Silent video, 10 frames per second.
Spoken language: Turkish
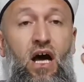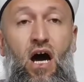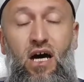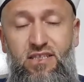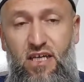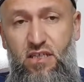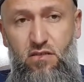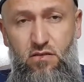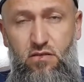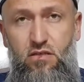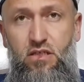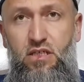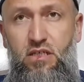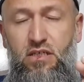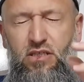Hatay'ın
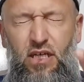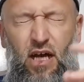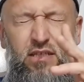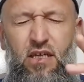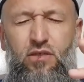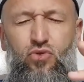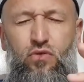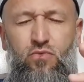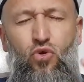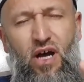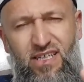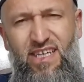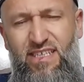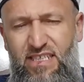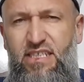e, şey Hatay'ın diyorum. Doğru
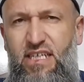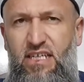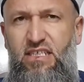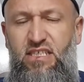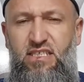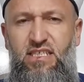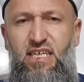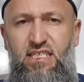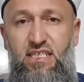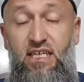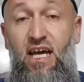Hatay'ın Kırıkan ilçesini gezdik.